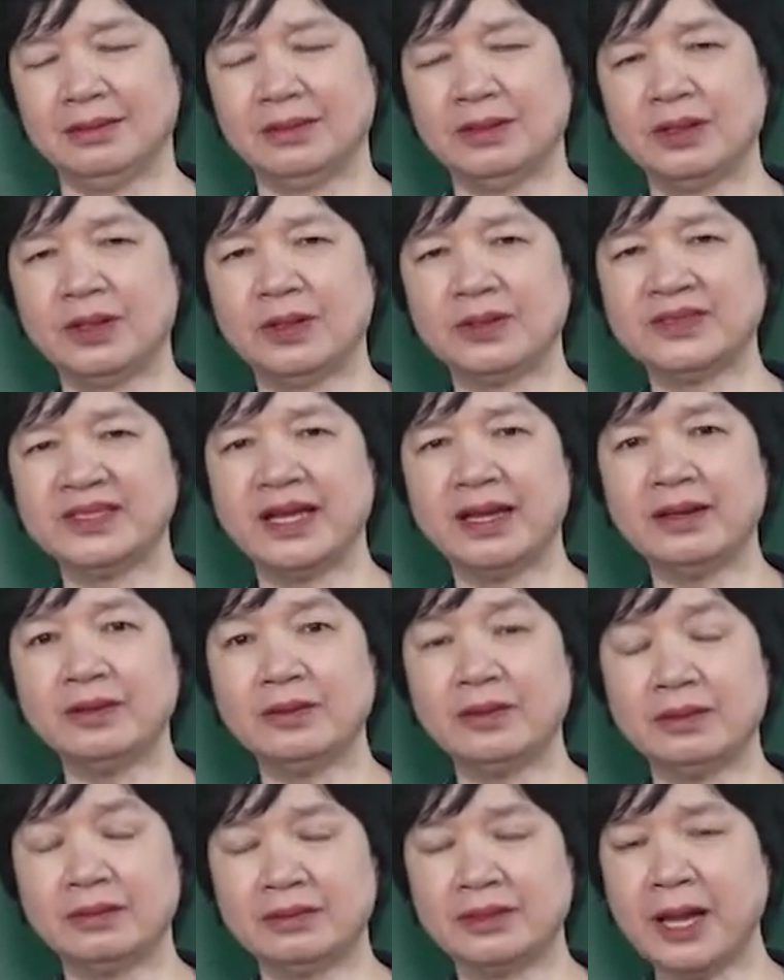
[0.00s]
nó sẽ
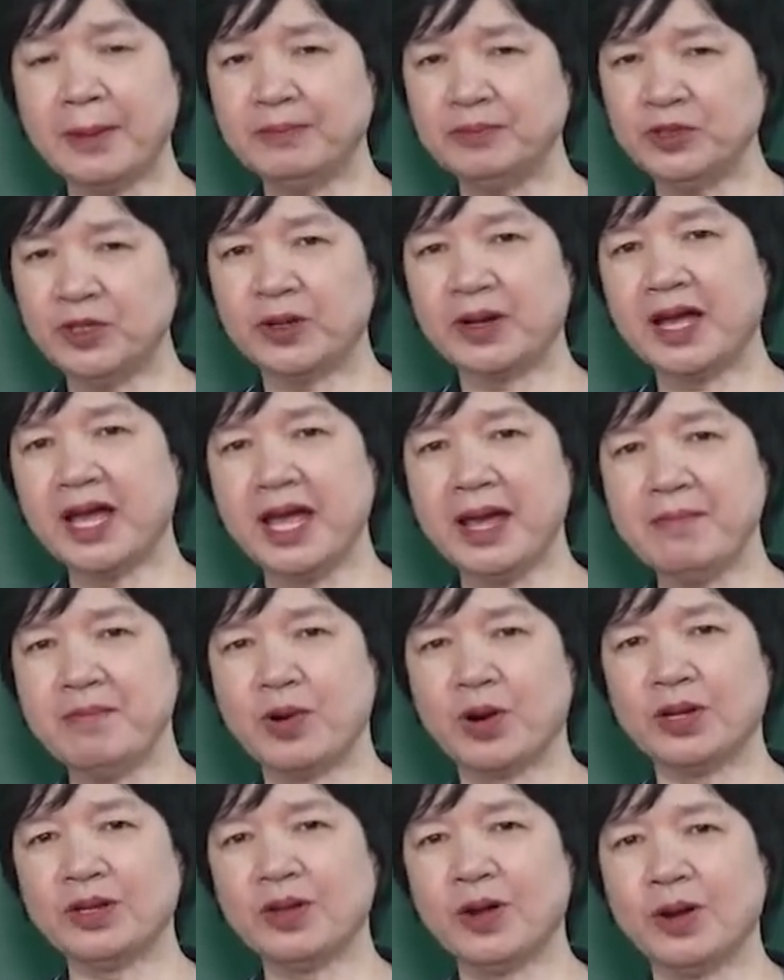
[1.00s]
tập cho các em
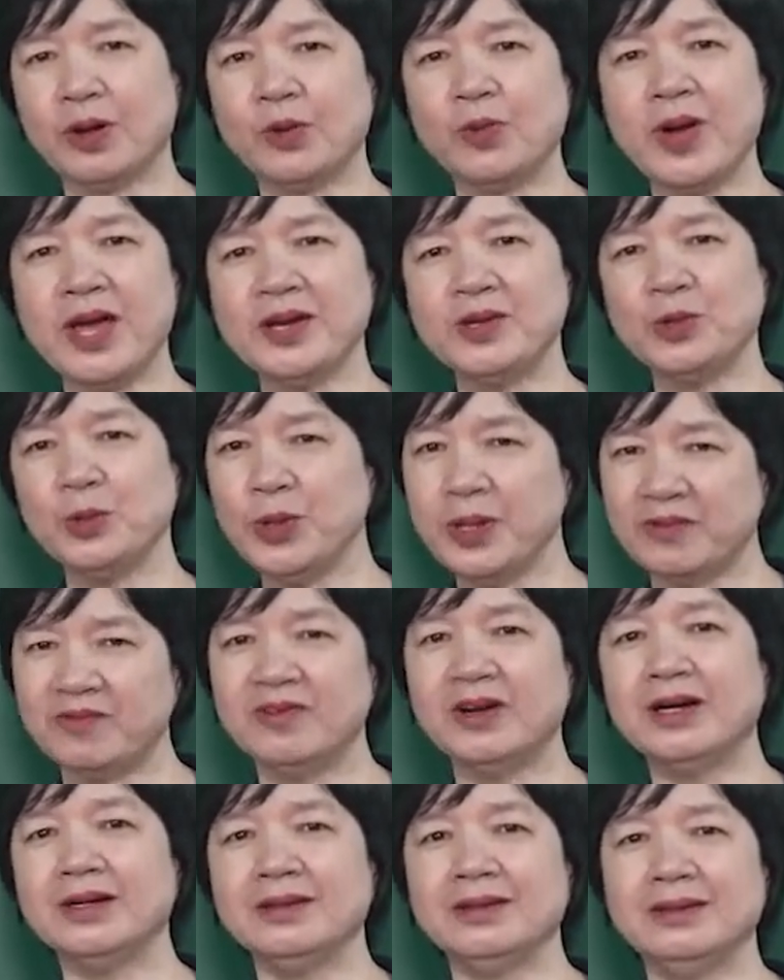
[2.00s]
một cái thói quen tuyệt
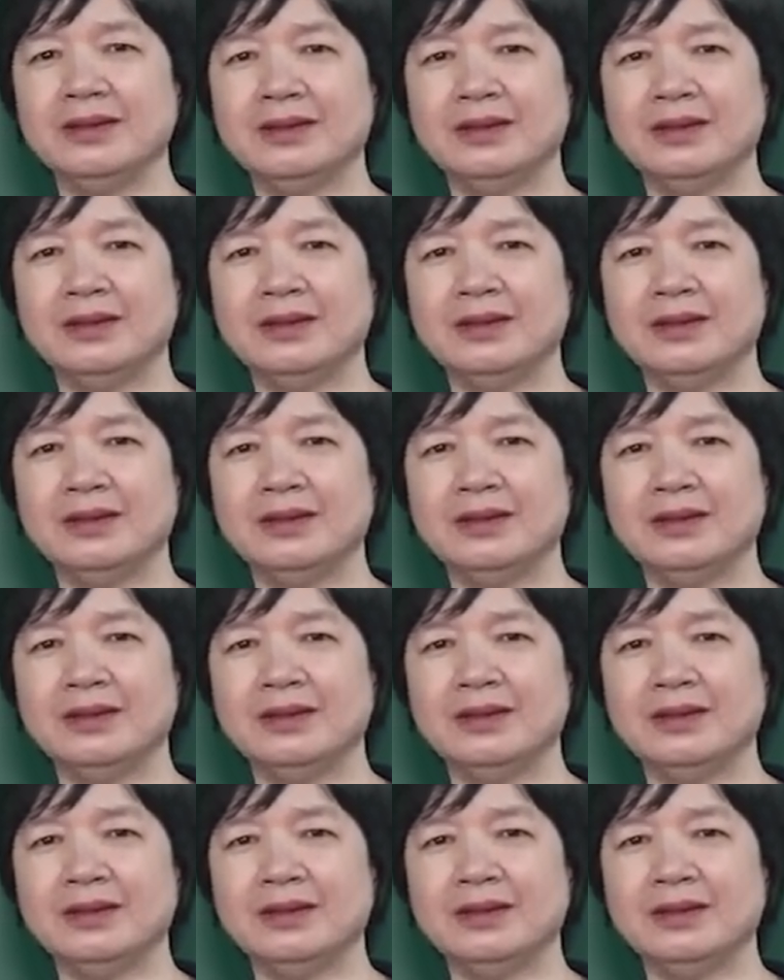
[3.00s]
vời